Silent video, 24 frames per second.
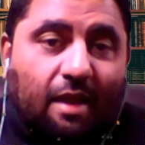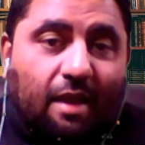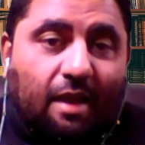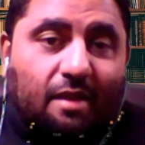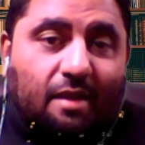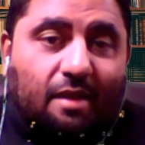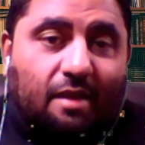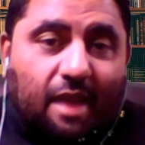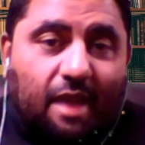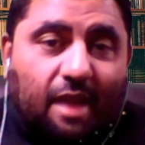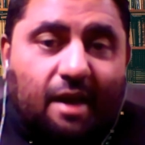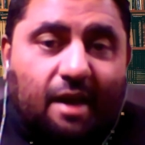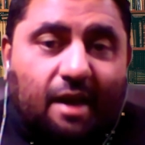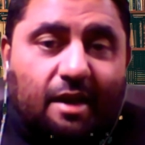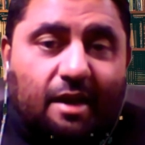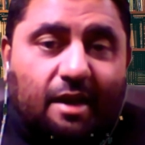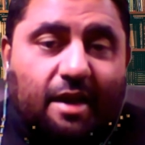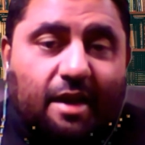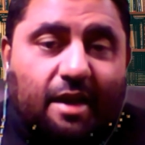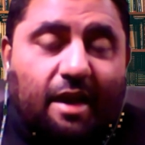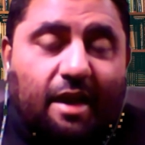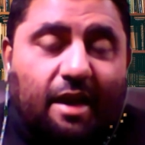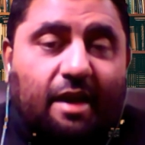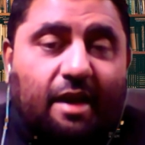देख लीजिए
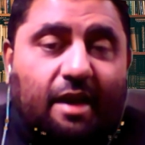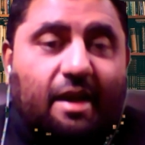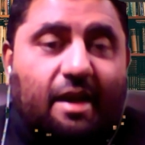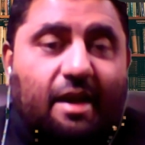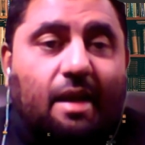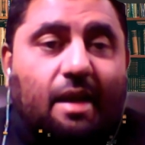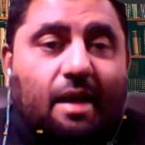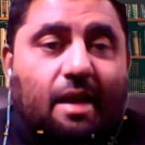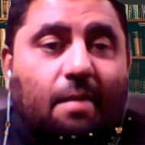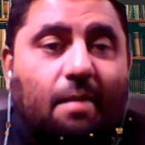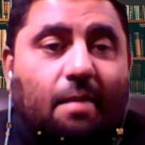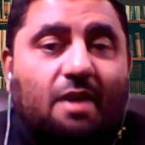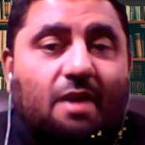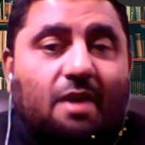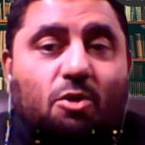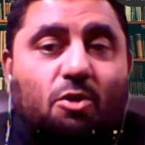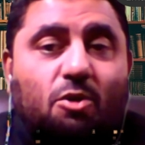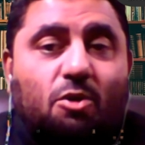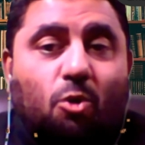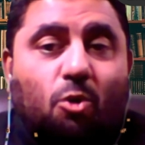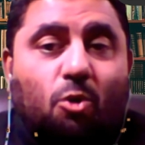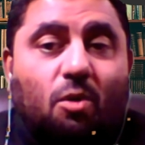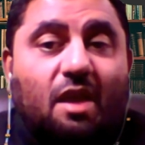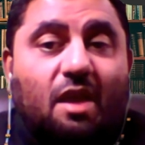ये नमाज
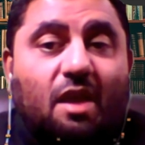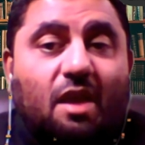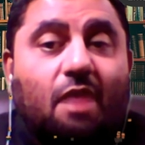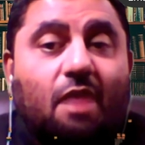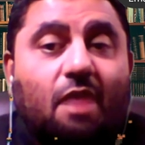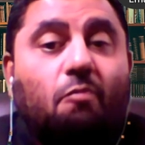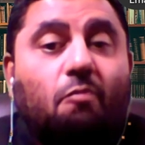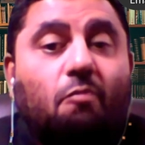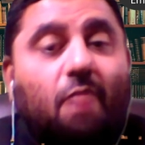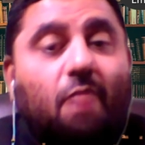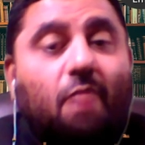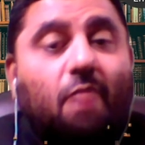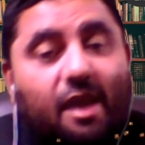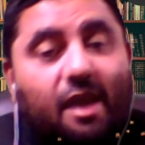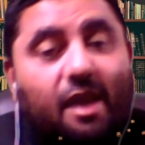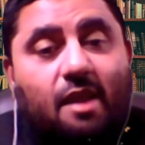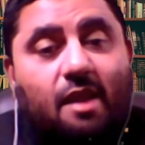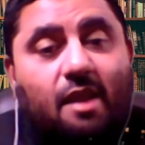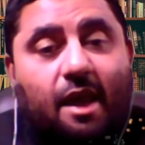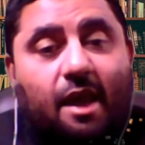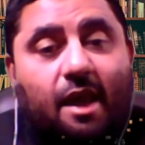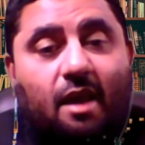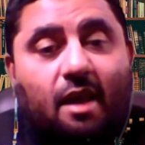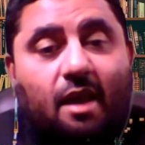छोड़ने की वईद है
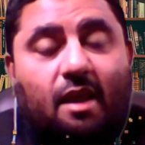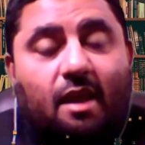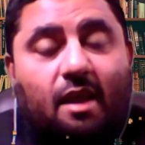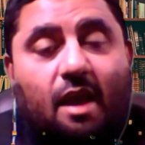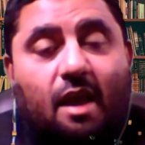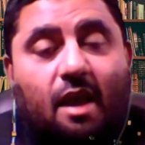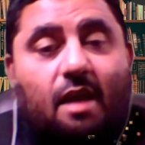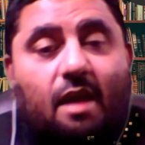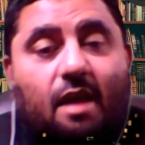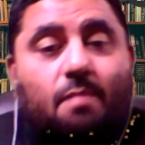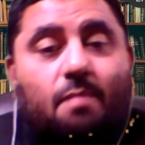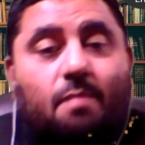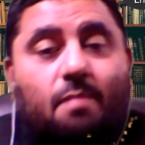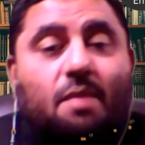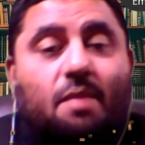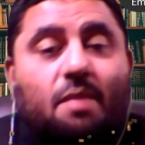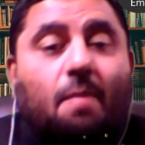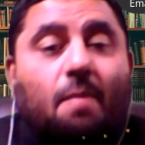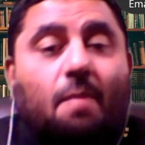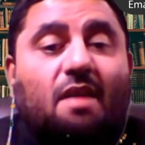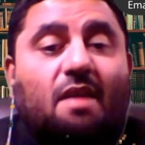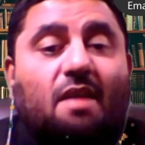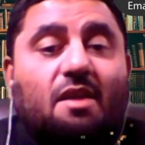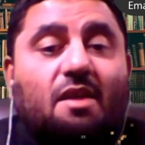कि अगर हम
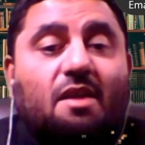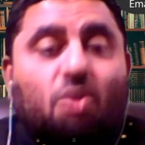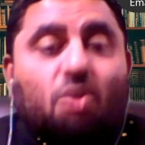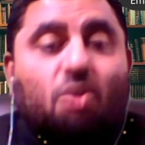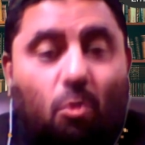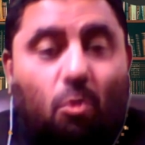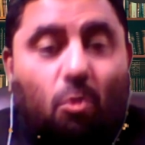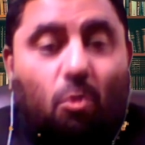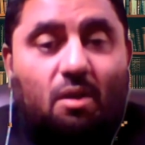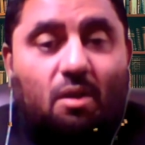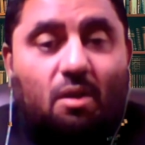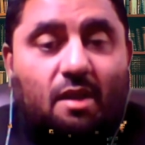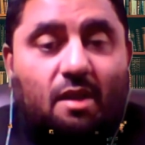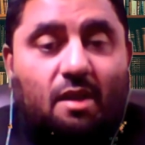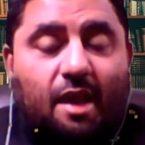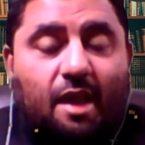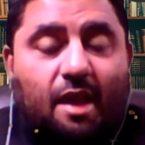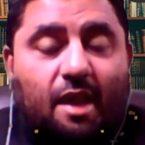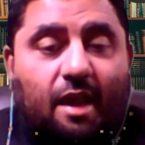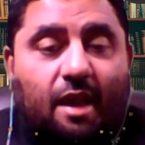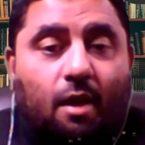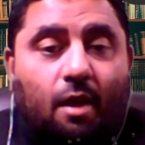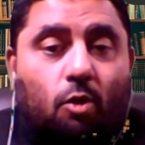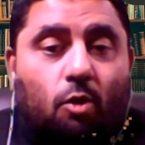नमाजें छोड़ देते हैं
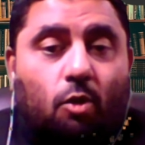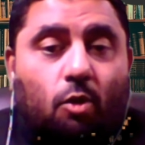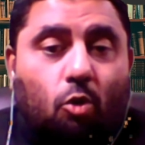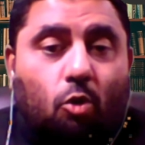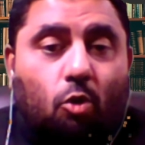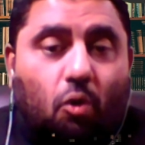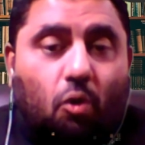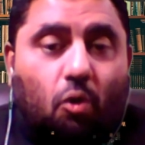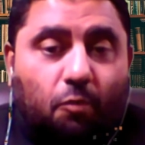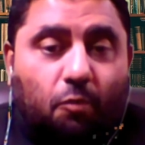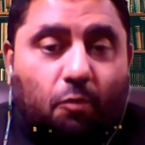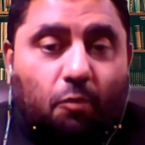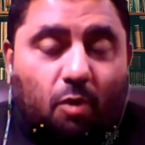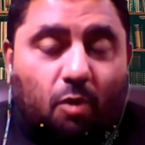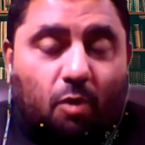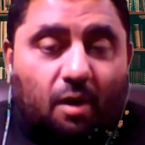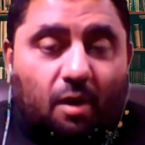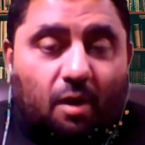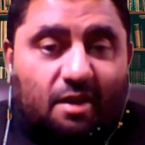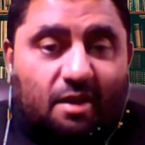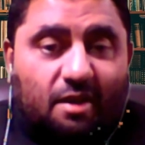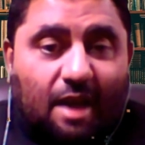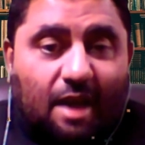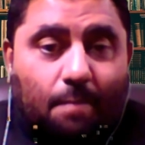तो कुफूर और
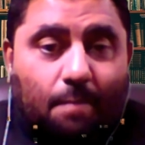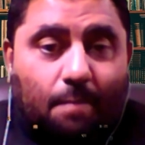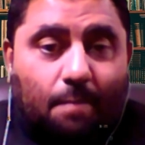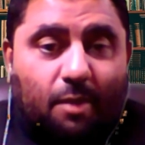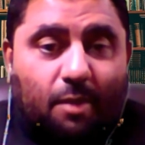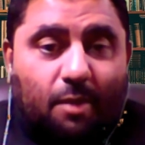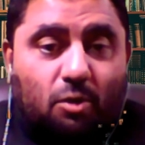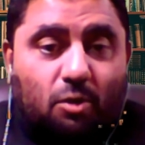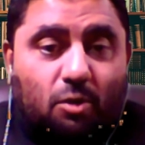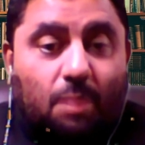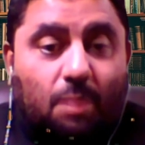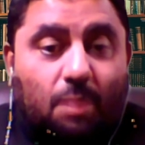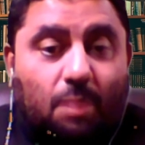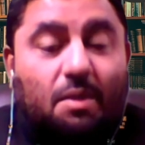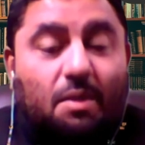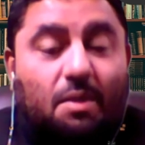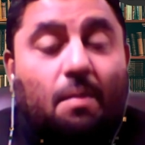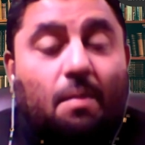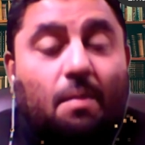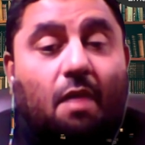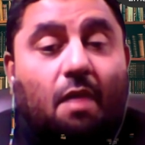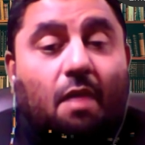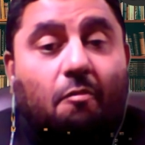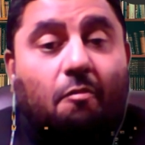इस्लाम में जो सबसे
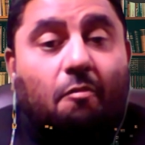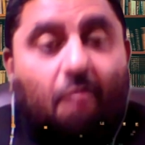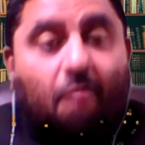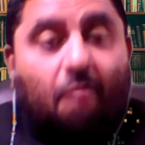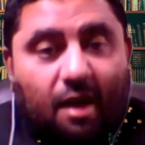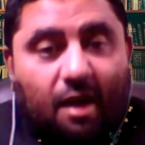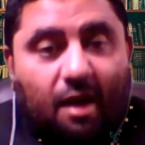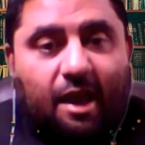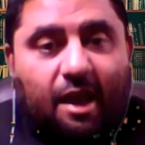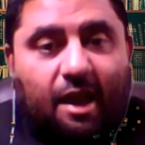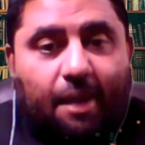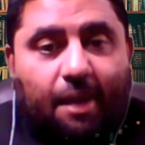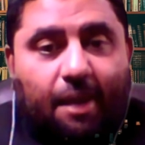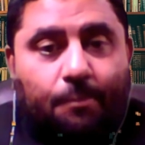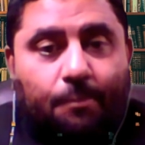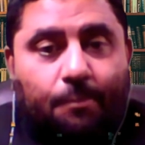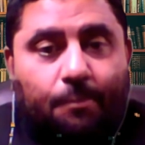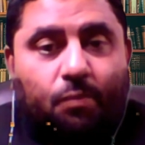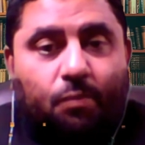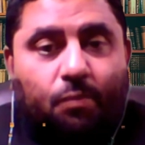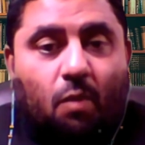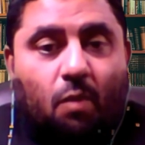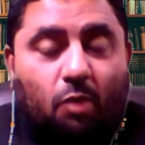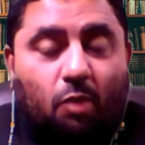बड़ा फ़र्क है
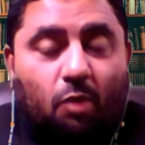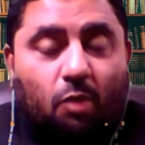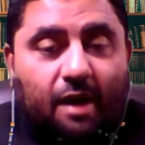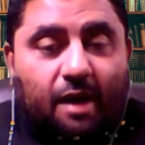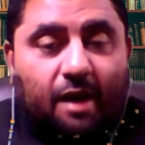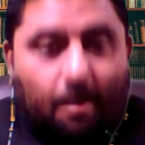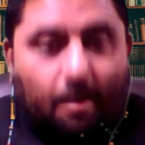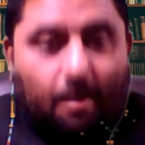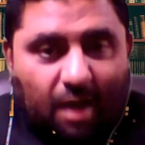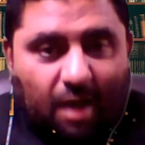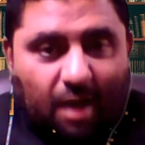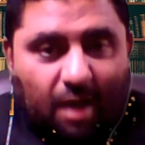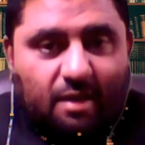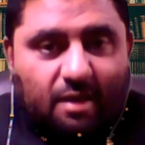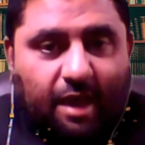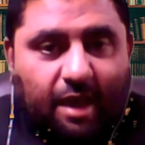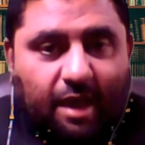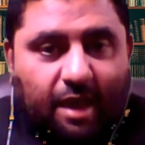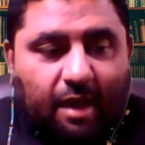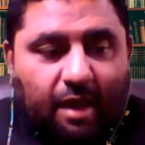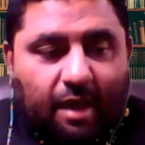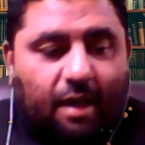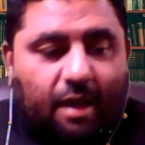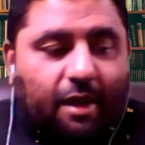वो नमाज है
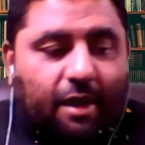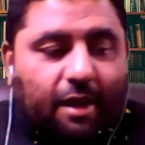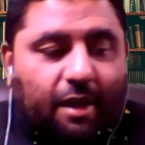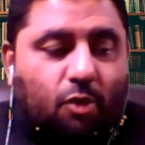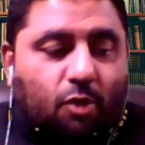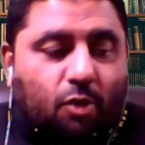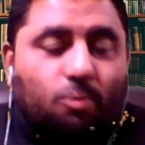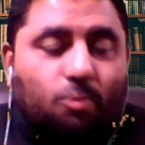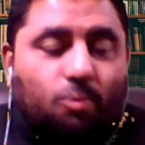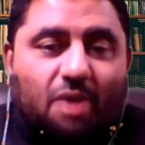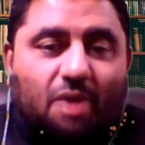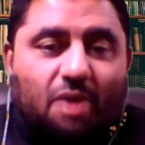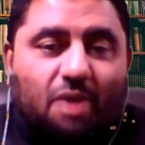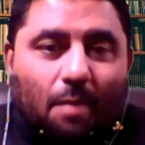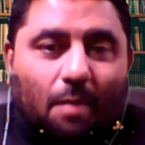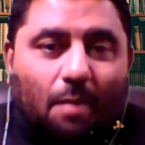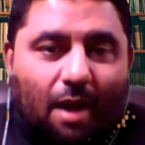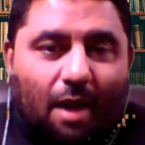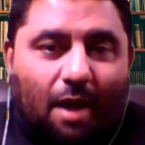कि जो मुसलमान